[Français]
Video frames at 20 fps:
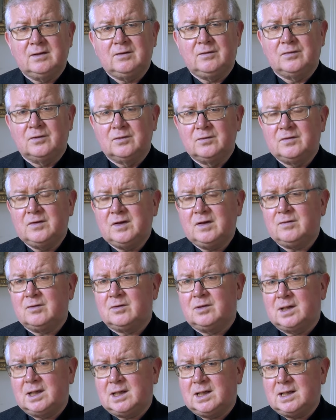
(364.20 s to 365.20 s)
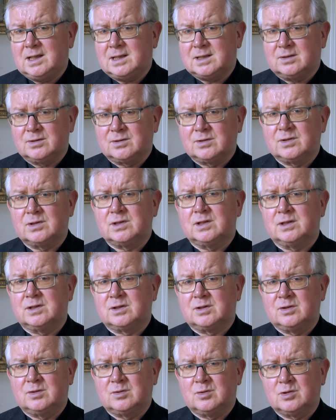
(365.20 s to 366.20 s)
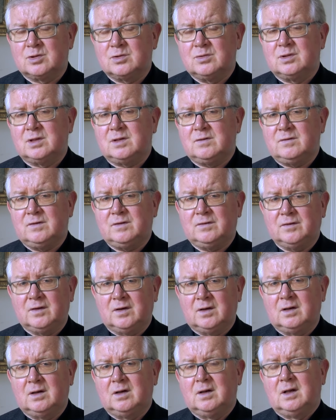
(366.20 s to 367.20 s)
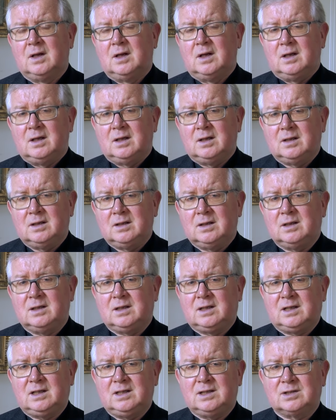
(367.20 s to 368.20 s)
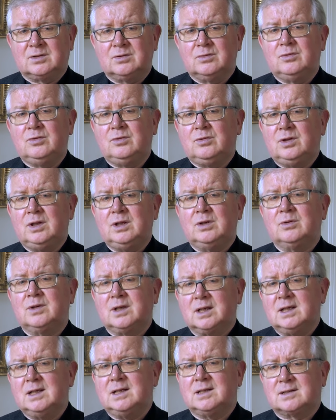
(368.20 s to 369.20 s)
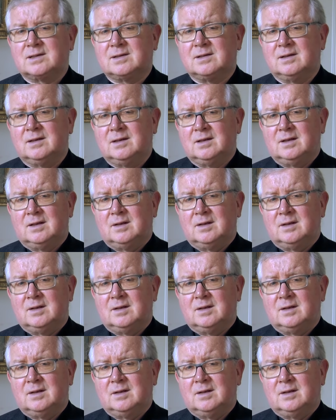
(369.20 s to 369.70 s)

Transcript: ils font vivre l'Église en ce sens que ce sont des vivants qui sont unis au Christ.